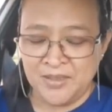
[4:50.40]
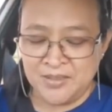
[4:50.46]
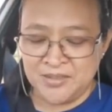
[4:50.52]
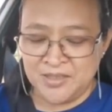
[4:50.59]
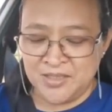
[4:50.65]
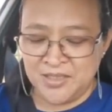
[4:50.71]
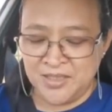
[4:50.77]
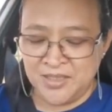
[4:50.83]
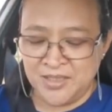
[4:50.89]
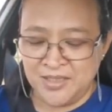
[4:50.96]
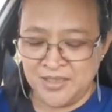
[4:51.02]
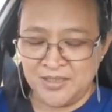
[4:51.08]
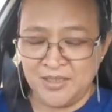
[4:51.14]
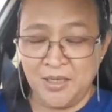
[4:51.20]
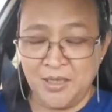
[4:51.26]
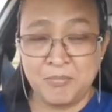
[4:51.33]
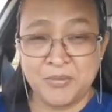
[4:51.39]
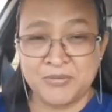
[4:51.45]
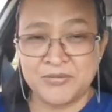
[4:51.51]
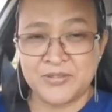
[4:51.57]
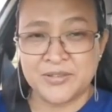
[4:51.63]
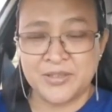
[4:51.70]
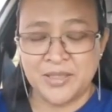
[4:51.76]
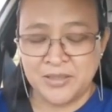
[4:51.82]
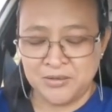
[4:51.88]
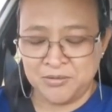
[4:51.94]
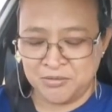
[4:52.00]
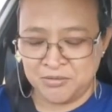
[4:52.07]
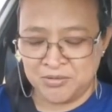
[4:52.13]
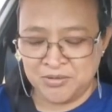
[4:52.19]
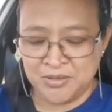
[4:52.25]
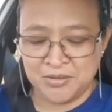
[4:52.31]
si
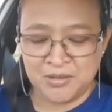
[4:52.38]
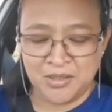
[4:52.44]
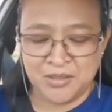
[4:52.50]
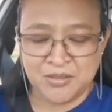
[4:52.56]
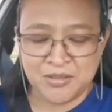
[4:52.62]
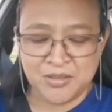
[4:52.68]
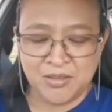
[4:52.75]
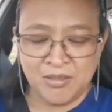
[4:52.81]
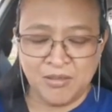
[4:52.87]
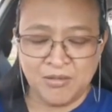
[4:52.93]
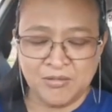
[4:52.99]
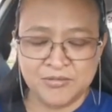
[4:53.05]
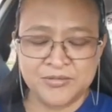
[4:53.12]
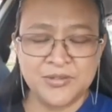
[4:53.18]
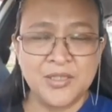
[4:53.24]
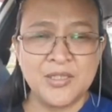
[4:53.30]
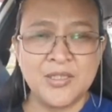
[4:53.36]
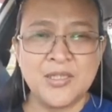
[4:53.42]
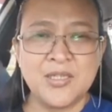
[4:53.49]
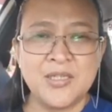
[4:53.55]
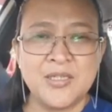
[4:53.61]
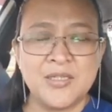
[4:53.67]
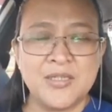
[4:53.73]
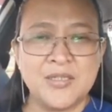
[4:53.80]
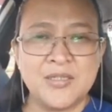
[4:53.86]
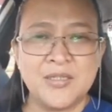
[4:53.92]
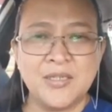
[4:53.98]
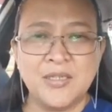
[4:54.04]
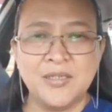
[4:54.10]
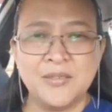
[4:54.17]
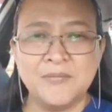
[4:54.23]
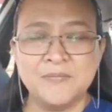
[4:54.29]
Epaphroditus, the risk of
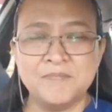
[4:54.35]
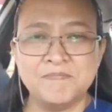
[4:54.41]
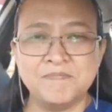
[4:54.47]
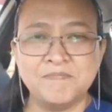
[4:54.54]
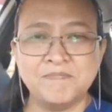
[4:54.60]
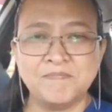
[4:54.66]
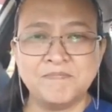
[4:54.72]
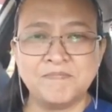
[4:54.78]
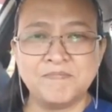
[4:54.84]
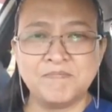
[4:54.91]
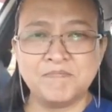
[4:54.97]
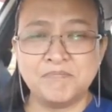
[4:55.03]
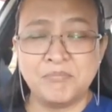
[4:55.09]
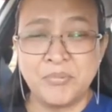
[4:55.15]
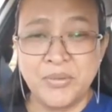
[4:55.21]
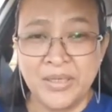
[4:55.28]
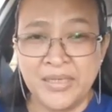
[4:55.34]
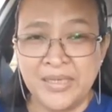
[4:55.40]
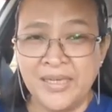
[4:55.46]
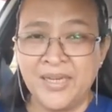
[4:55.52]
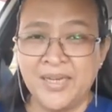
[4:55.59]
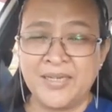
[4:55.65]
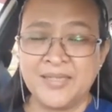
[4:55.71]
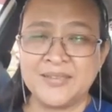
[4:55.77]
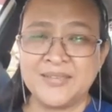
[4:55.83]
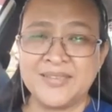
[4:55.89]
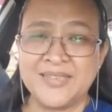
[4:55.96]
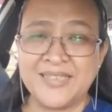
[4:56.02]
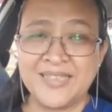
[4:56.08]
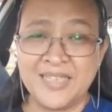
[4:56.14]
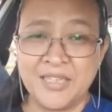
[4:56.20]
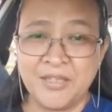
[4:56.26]
um, bringing
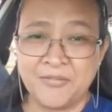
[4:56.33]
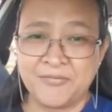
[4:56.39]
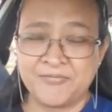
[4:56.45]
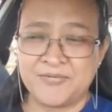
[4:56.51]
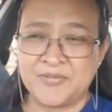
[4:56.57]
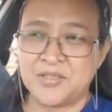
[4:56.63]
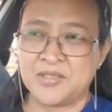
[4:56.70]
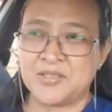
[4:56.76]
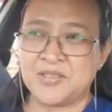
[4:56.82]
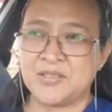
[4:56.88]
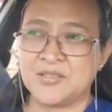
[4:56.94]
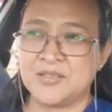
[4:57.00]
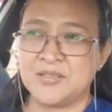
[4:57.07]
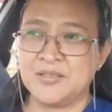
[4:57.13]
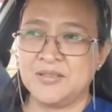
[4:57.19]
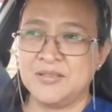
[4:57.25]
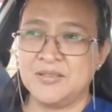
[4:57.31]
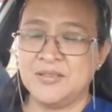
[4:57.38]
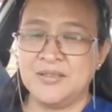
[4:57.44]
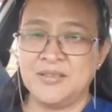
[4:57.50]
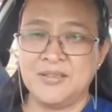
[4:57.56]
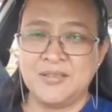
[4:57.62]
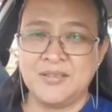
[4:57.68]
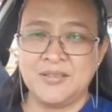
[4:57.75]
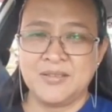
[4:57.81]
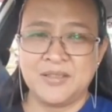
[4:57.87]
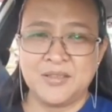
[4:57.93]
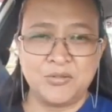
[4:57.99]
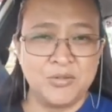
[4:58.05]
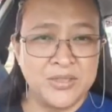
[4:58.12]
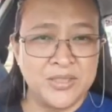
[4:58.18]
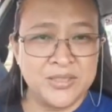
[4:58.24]
the gifts.
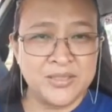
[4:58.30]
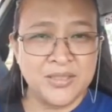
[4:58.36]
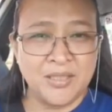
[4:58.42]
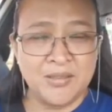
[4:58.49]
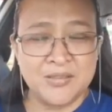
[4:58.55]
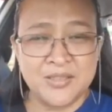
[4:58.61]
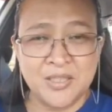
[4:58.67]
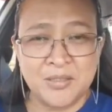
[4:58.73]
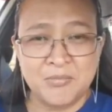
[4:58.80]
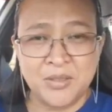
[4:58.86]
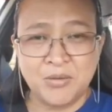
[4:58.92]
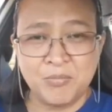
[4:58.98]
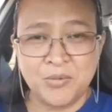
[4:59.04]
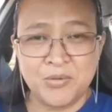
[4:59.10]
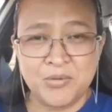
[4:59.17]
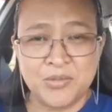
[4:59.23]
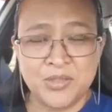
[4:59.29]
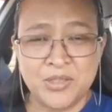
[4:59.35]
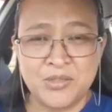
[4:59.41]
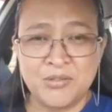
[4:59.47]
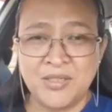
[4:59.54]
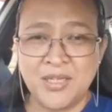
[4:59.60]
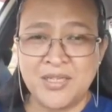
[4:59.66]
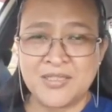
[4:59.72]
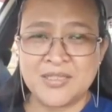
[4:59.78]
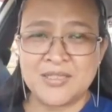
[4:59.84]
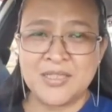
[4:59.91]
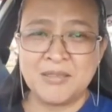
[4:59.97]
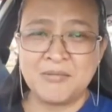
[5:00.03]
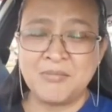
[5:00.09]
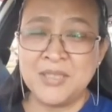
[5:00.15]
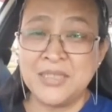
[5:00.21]
Katulad ng ta- sabi ko po sa inyo last
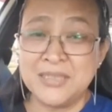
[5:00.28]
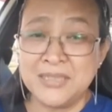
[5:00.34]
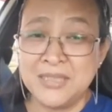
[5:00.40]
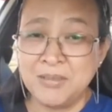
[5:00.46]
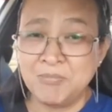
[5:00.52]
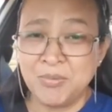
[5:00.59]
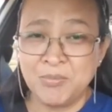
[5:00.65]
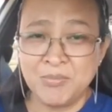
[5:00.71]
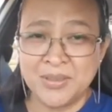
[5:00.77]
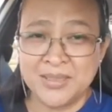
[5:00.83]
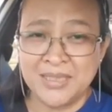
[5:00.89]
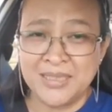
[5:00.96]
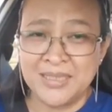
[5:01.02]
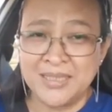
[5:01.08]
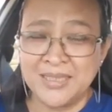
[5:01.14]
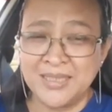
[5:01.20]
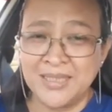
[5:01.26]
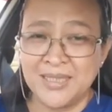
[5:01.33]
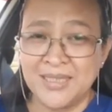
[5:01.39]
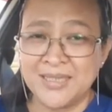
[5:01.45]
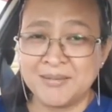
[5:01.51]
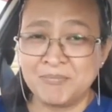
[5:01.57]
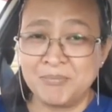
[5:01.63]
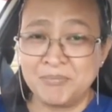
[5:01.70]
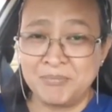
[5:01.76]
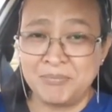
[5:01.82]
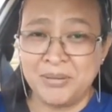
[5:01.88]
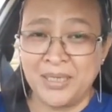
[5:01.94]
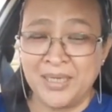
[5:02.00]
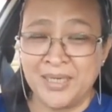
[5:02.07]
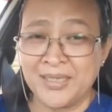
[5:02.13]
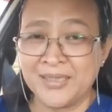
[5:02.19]
time, hindi po madali ang
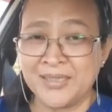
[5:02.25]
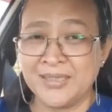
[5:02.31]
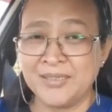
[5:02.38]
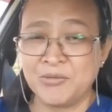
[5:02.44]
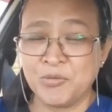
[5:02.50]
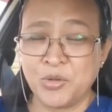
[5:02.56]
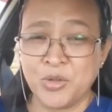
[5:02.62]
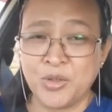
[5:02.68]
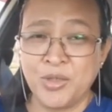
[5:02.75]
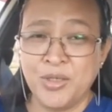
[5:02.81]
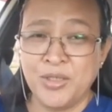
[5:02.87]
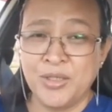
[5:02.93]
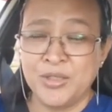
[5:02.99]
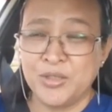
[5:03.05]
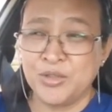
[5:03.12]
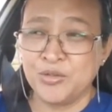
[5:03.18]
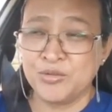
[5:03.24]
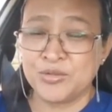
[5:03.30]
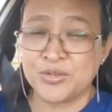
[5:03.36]
biyahe or yung